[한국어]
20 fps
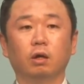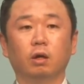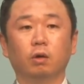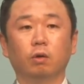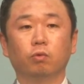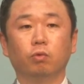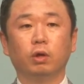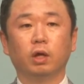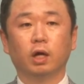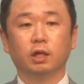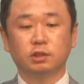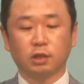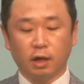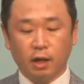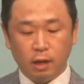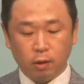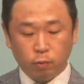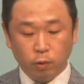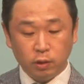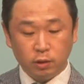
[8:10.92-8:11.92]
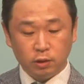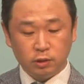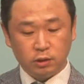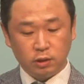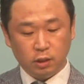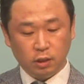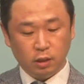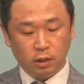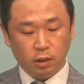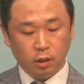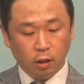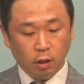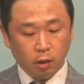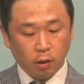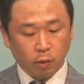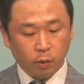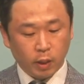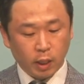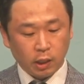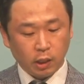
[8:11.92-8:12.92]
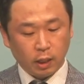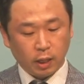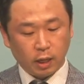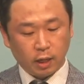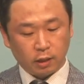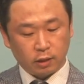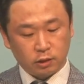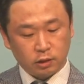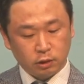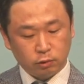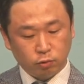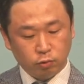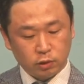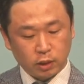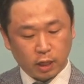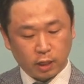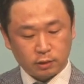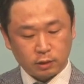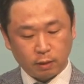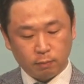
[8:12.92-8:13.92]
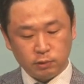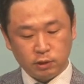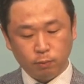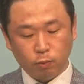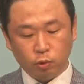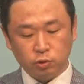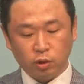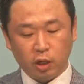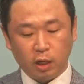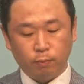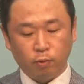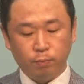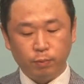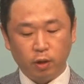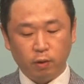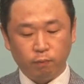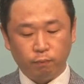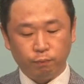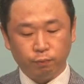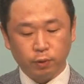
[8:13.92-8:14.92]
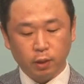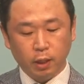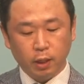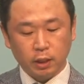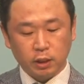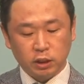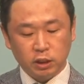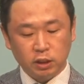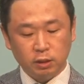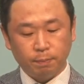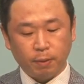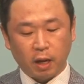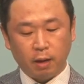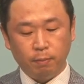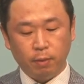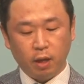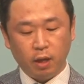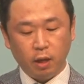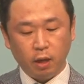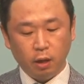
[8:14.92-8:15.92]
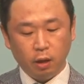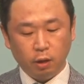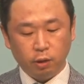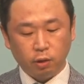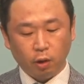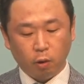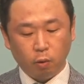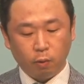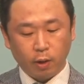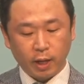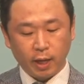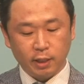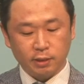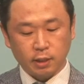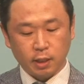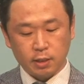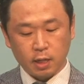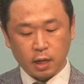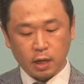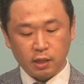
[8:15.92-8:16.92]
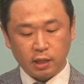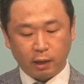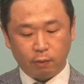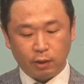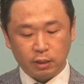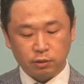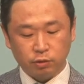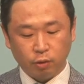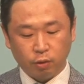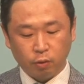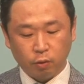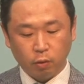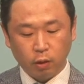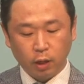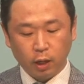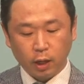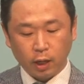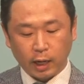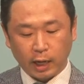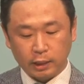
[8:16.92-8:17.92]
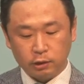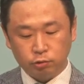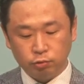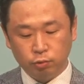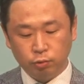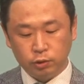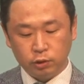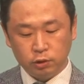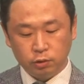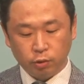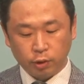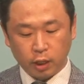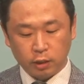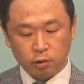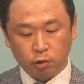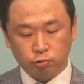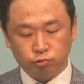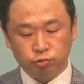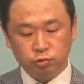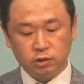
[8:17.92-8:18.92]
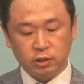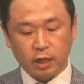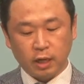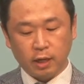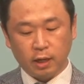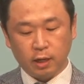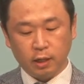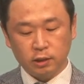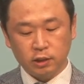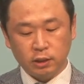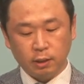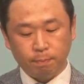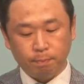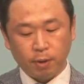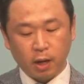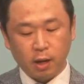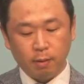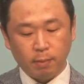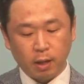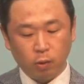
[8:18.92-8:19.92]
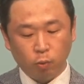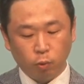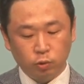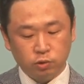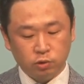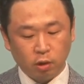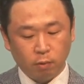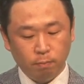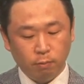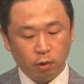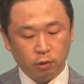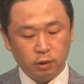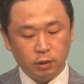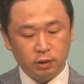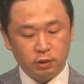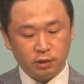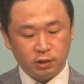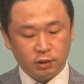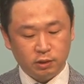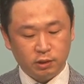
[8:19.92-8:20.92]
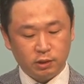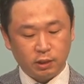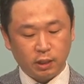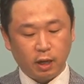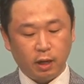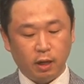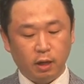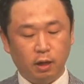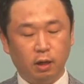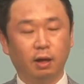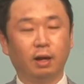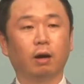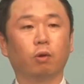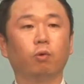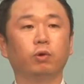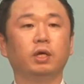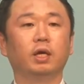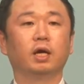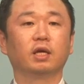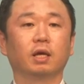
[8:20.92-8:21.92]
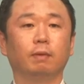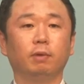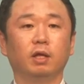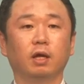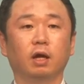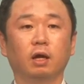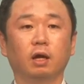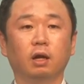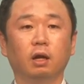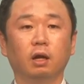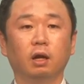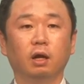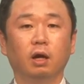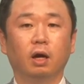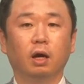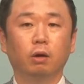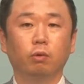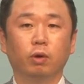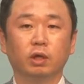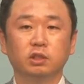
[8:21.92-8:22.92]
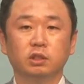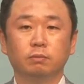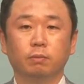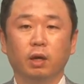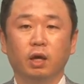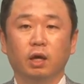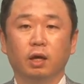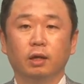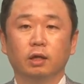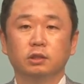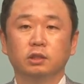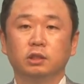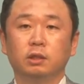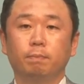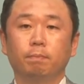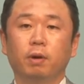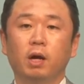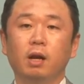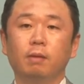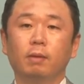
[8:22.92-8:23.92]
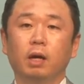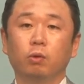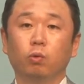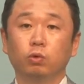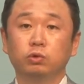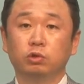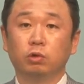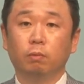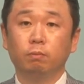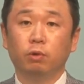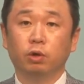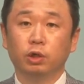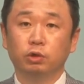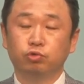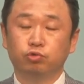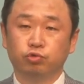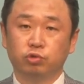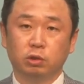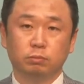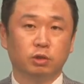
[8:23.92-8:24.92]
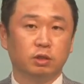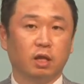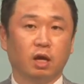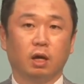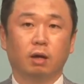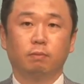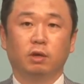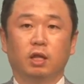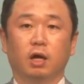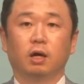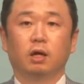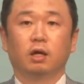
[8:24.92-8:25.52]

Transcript: 우리가 잘 알고 있듯이 열왕기상 19장 35절에 보면 그 밤에 여호와의 사자가 나와서 아수르 진영에서 군사 18만 5천 명을 친지라라고 이야기합니다. 하루아침에 18만 5천 명이 죽임을 당합니다.